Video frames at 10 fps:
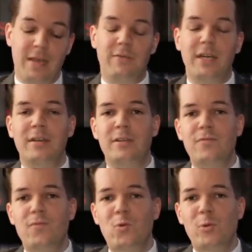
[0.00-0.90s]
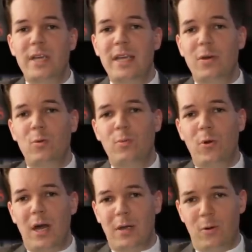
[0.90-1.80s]
Während
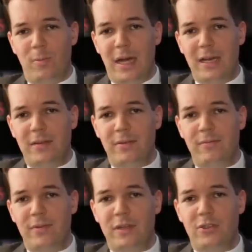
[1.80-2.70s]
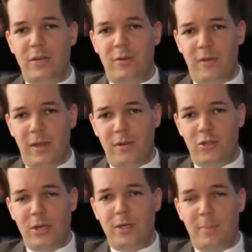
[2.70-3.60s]
Vulgärhumorakrobaten wie
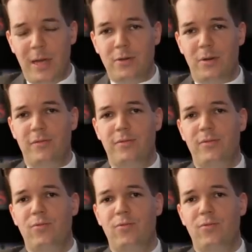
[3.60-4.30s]
Judd Petoff